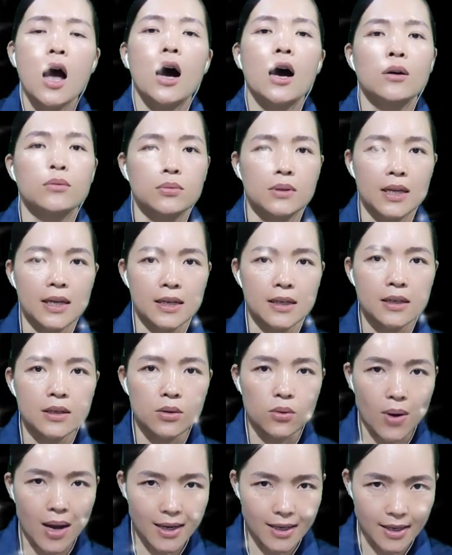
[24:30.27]
Ông Tín
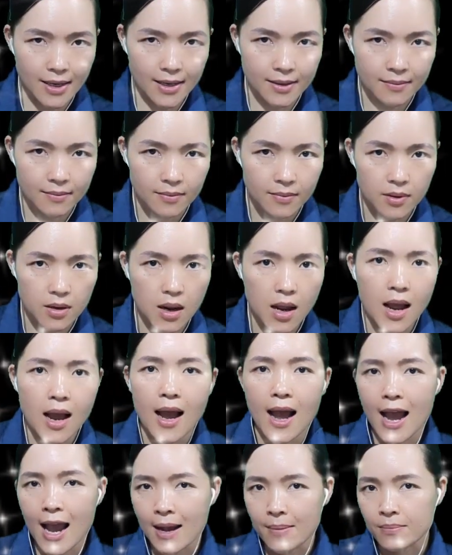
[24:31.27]
quát lên,
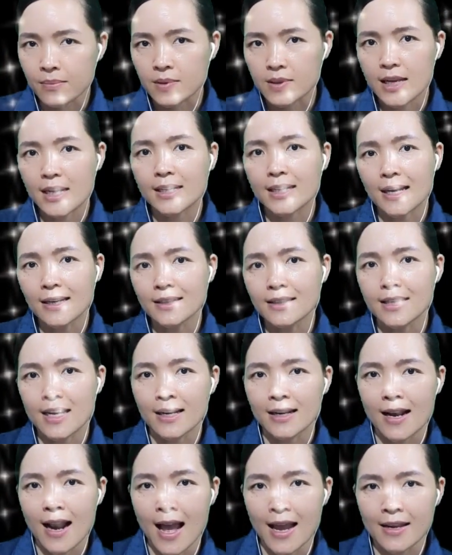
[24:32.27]
hàm răng cắn chặt
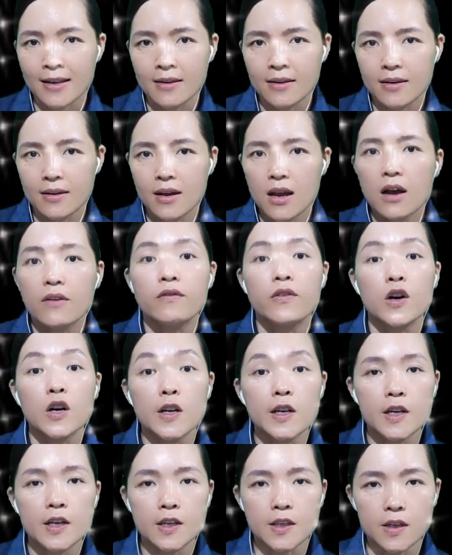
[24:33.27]
lại. Với
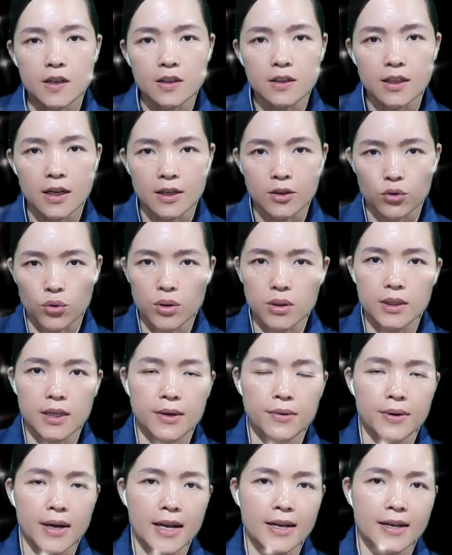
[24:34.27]
những thầy thuốc theo
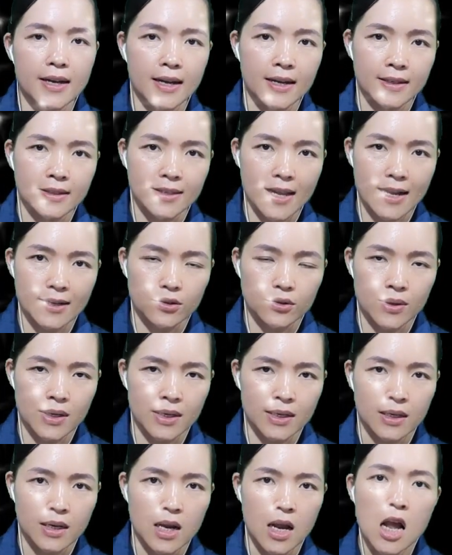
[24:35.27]
cái nghề gia truyền,
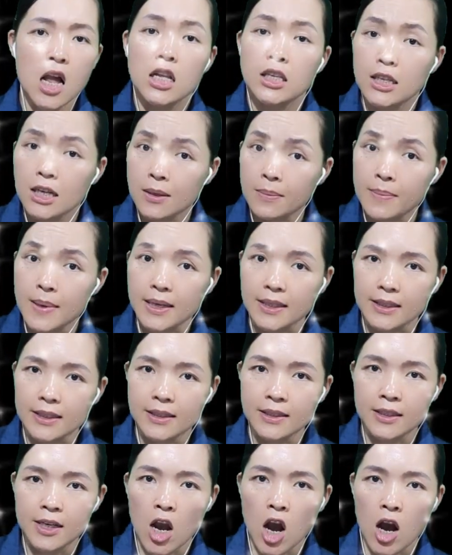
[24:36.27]
trần bệnh từ
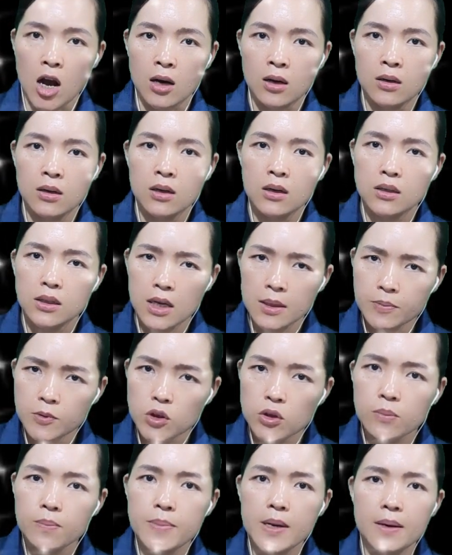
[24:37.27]
nhỏ, tiếp
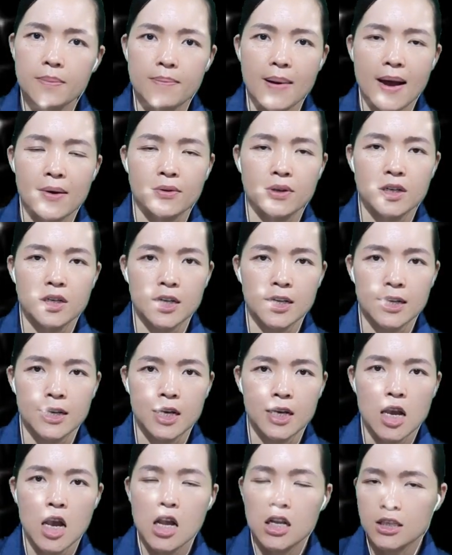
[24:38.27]
xúc biết bao người
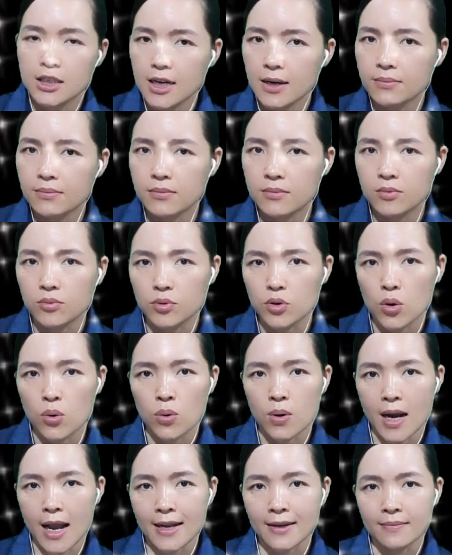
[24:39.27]
trong đủ
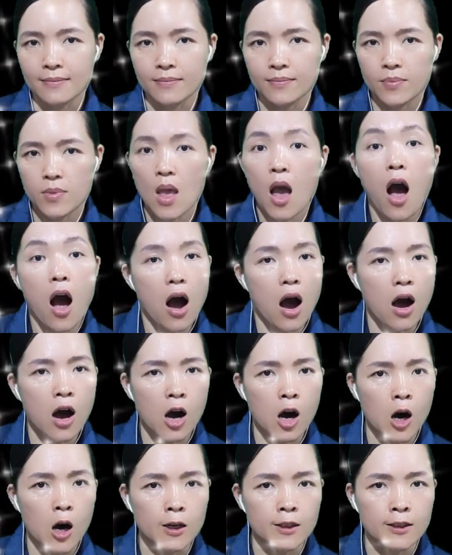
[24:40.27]
cảnh, họ
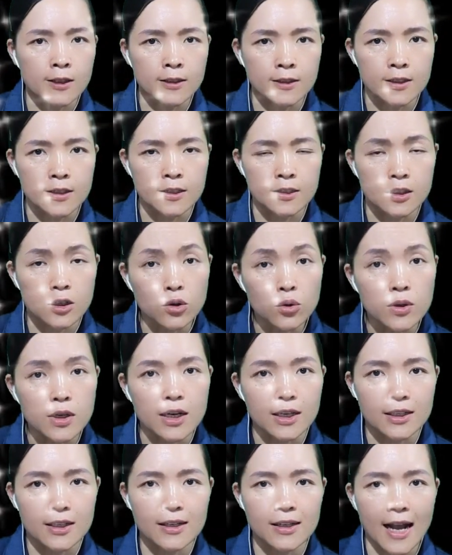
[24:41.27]
thường sở hữu được những
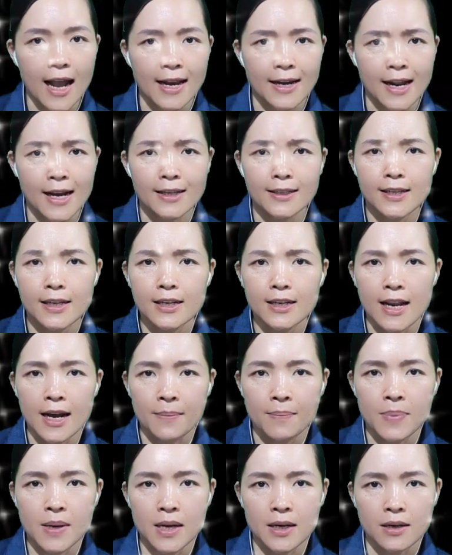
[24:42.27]
khả năng rất đặc
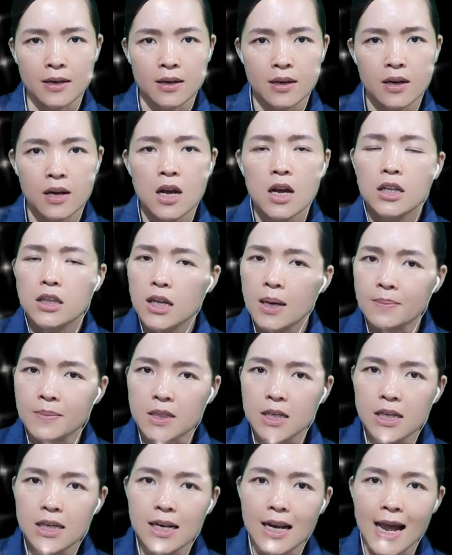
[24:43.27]
biệt, thậm chí
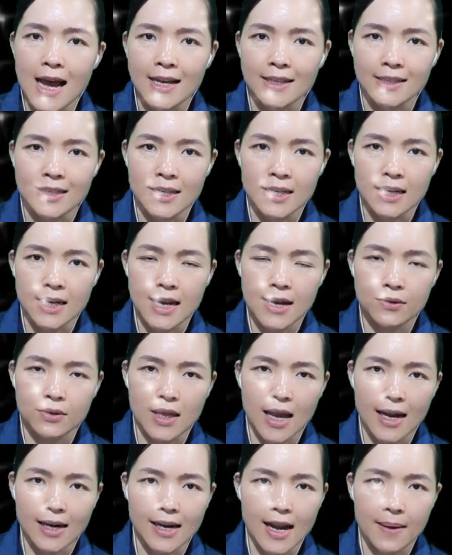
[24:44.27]
là dị theo
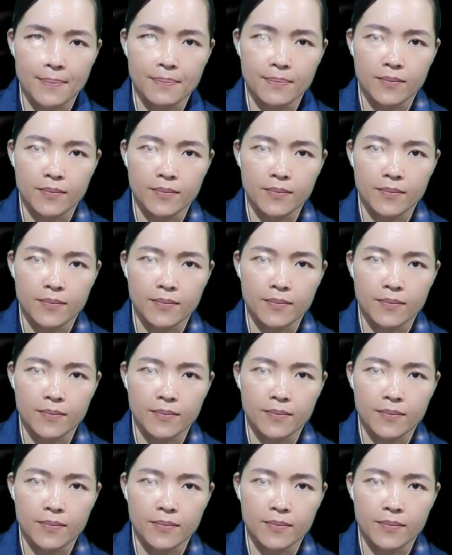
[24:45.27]
tháng năm.